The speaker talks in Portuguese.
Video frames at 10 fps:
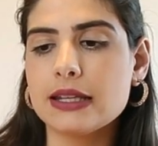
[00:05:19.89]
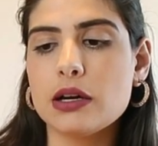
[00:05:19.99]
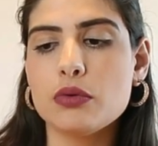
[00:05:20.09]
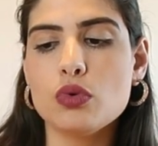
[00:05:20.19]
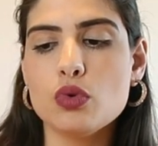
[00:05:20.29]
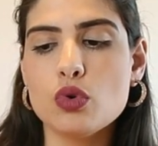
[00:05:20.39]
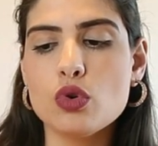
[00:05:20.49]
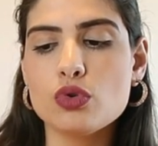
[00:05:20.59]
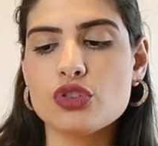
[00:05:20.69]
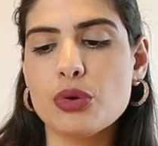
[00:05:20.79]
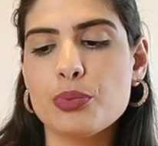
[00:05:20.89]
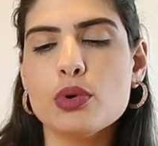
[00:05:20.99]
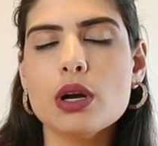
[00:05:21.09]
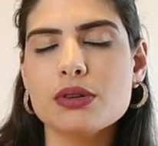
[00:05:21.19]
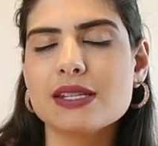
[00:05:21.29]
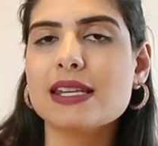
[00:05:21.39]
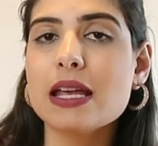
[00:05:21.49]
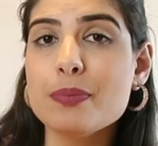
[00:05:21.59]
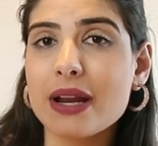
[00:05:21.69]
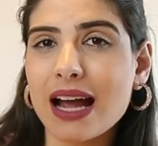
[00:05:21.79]
Então o shampoo eu
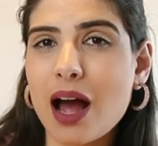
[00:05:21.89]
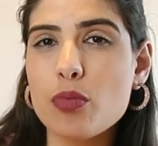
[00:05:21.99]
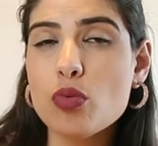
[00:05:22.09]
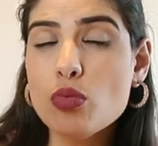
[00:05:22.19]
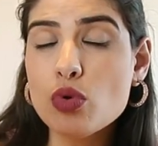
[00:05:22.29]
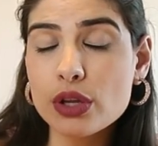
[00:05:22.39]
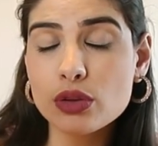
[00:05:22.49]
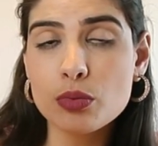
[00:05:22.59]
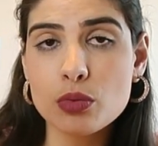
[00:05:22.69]
sempre acabo muito,